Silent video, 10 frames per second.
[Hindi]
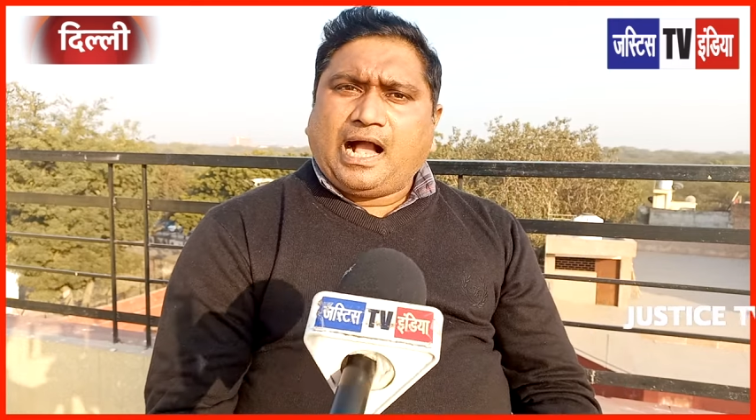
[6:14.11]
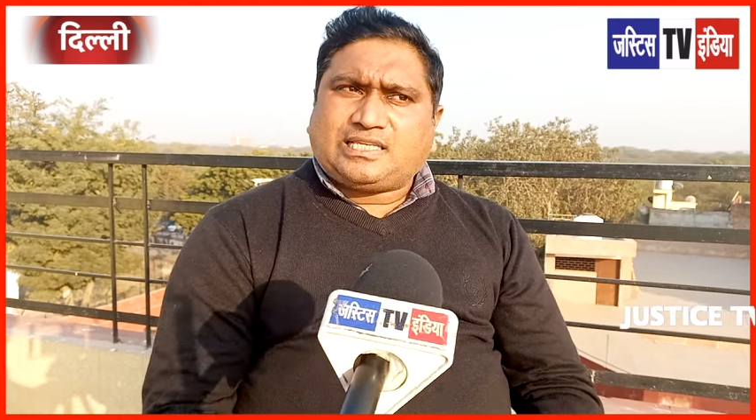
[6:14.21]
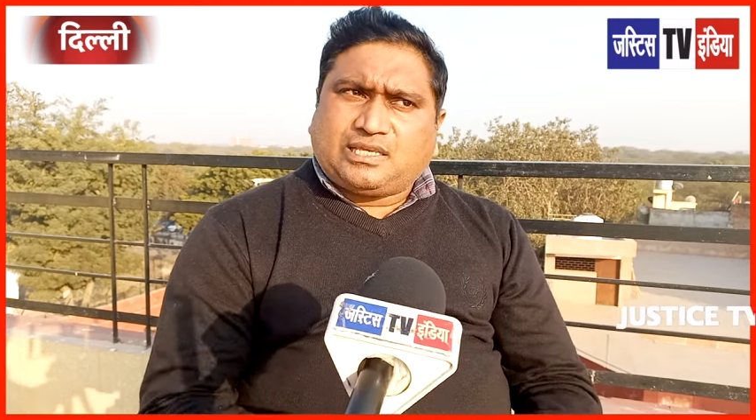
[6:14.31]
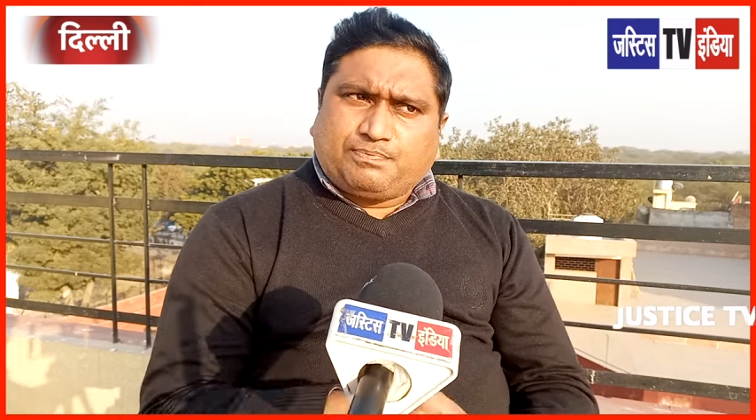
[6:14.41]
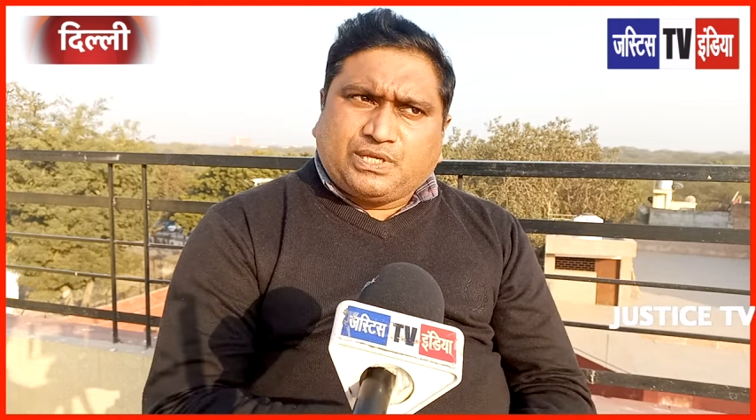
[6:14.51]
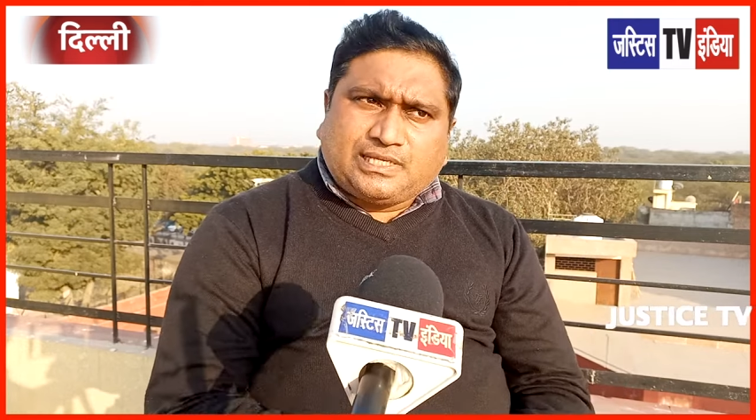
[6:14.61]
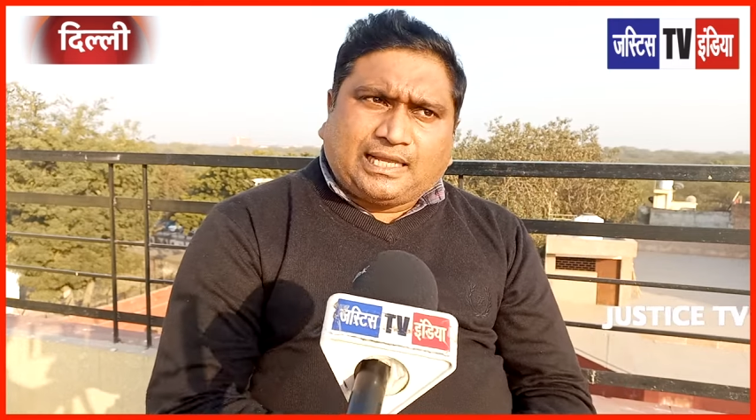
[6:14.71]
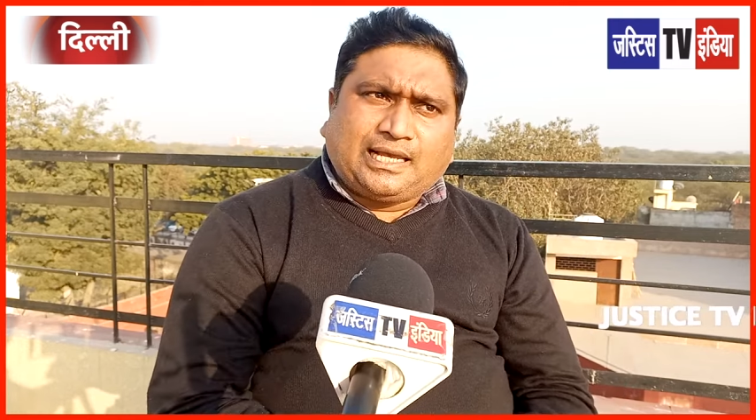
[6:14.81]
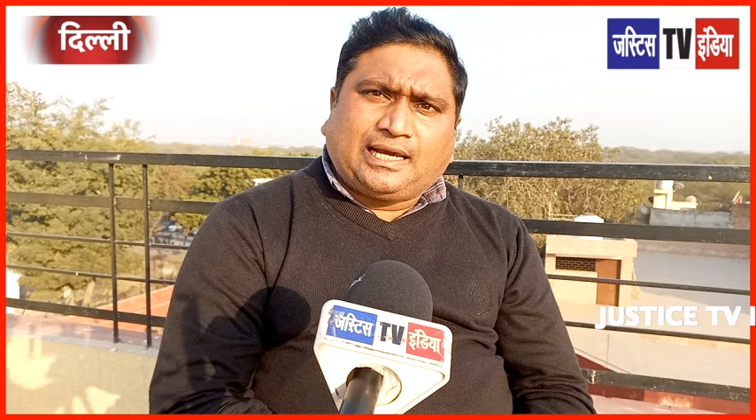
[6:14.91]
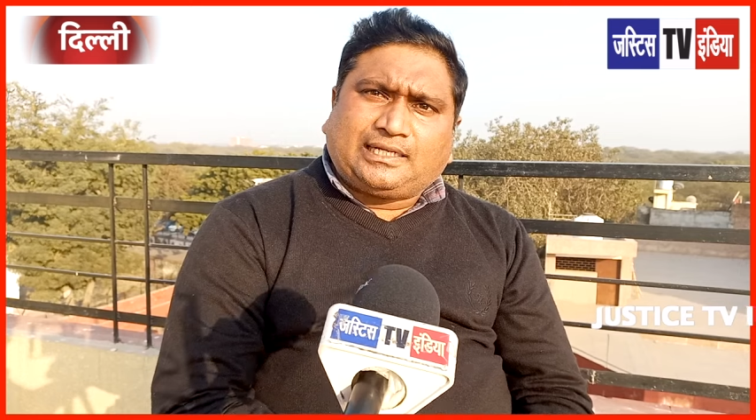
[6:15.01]
आज सबसे
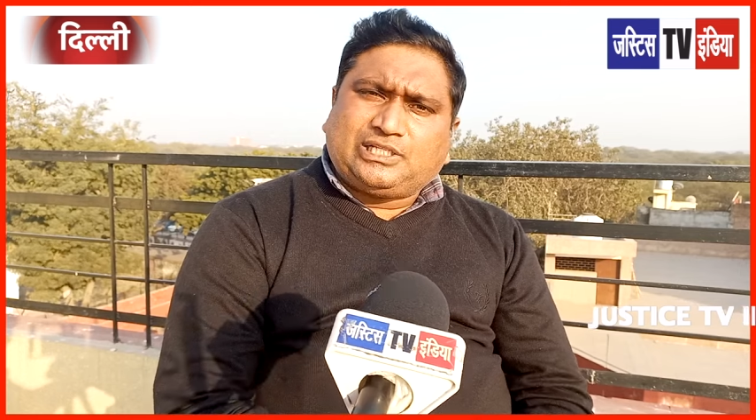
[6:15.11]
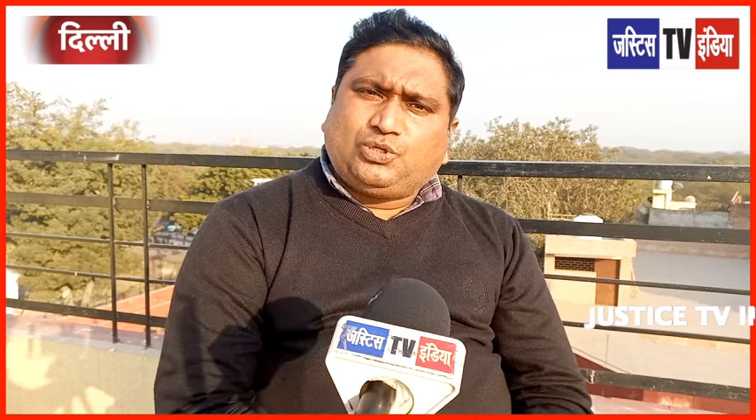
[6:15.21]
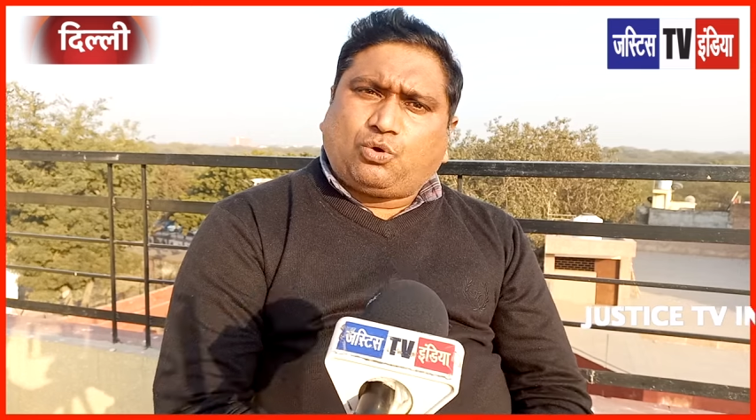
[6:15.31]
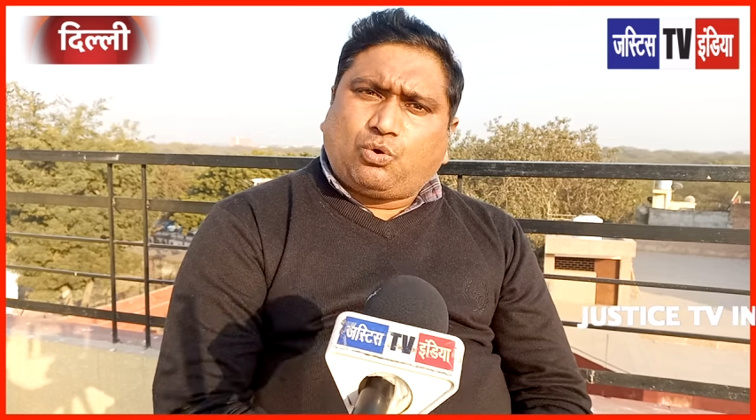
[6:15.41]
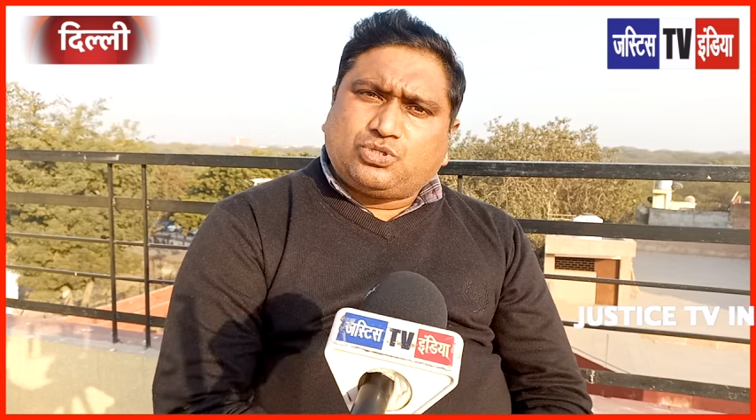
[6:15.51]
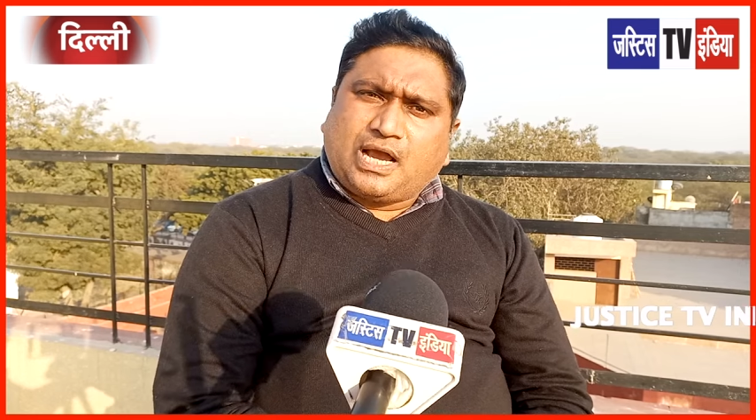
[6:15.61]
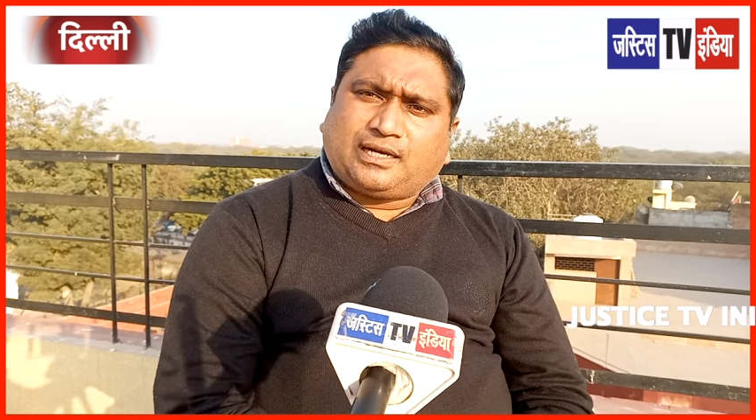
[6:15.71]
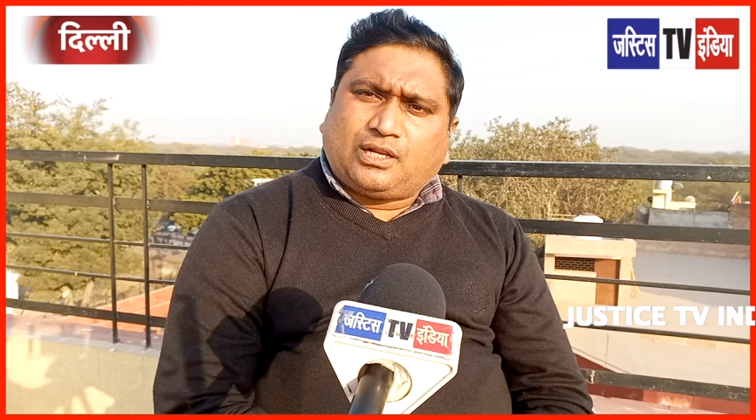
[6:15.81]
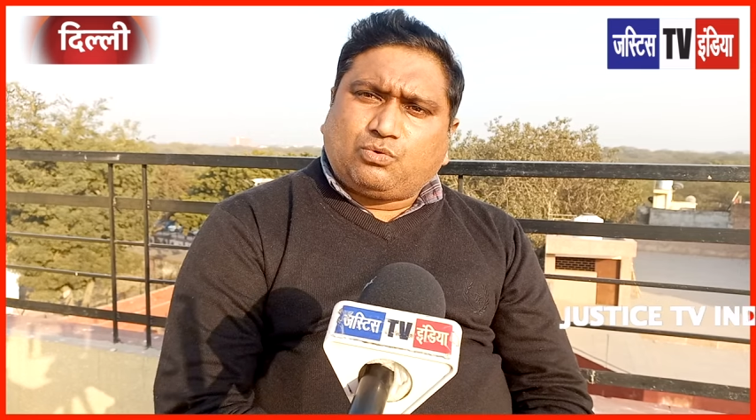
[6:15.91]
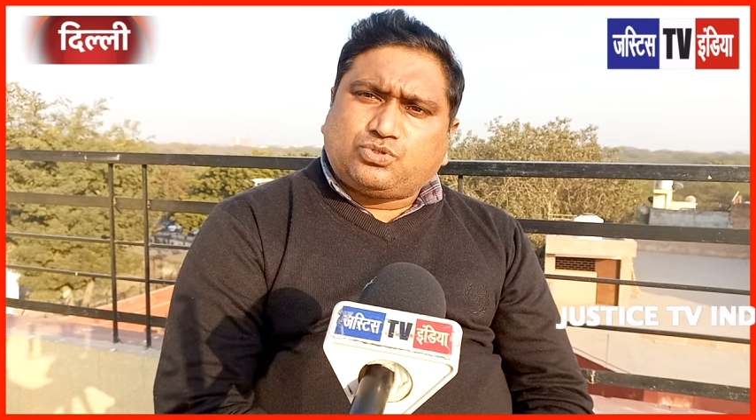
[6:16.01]
ज्यादा अगर किसी को
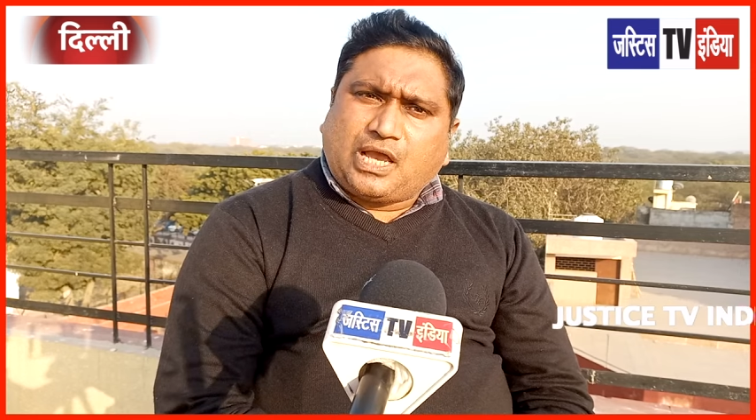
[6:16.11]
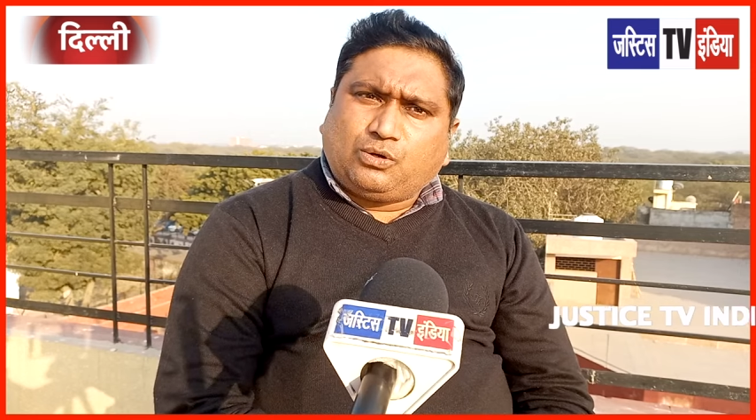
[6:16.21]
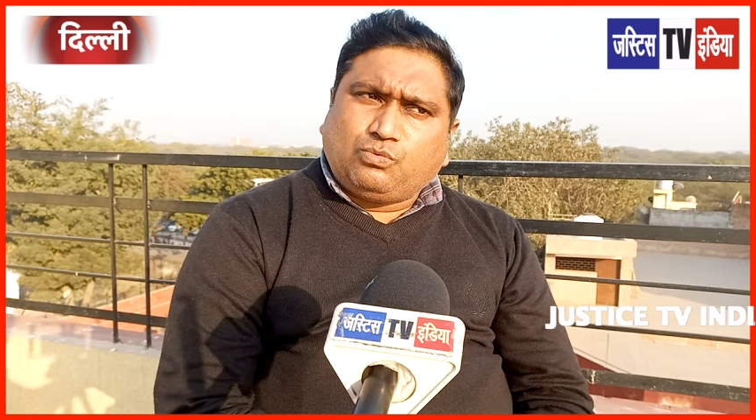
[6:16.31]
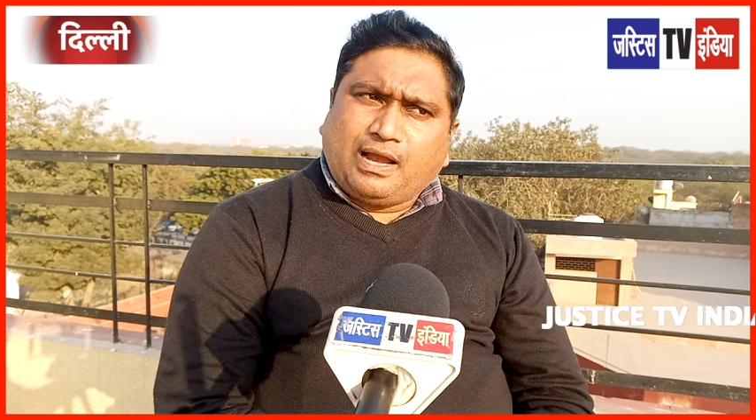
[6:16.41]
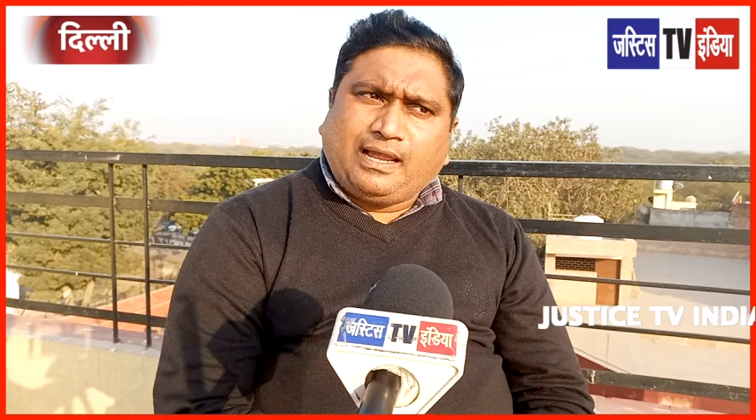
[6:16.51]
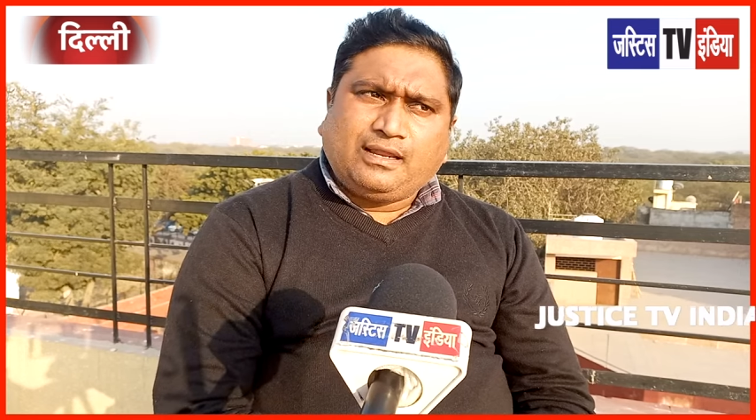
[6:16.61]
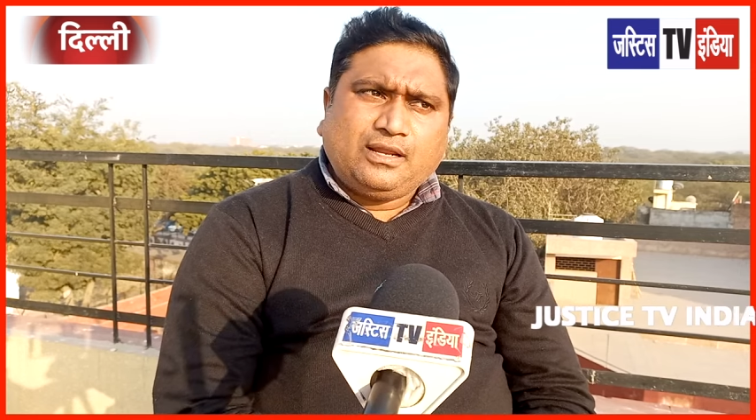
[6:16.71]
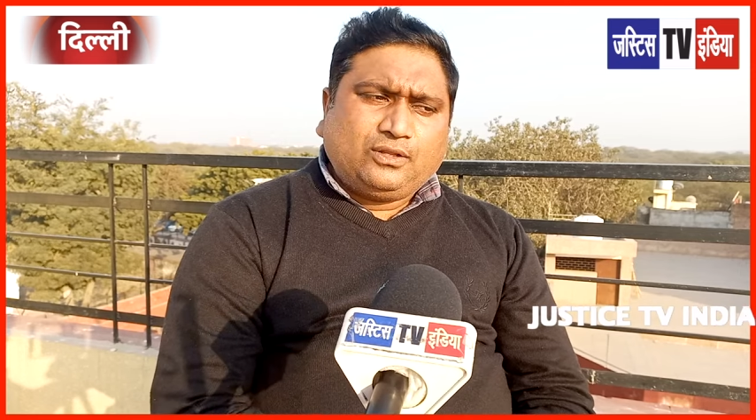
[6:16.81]
रोजगार का नुकसान हुआ है